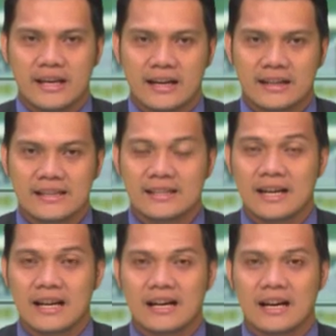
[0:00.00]
yang
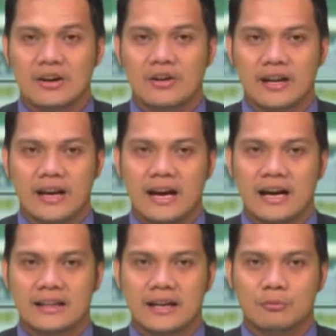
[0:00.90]
diselenggarakan oleh
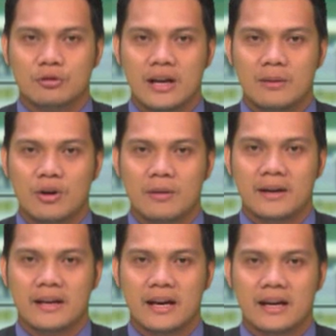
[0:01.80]
Angkatan Muda
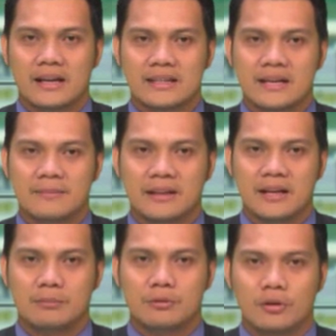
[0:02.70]
Muhammadiyah
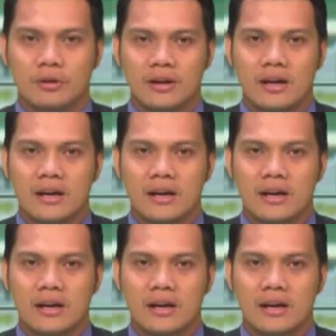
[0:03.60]
Kecamatan Pundong,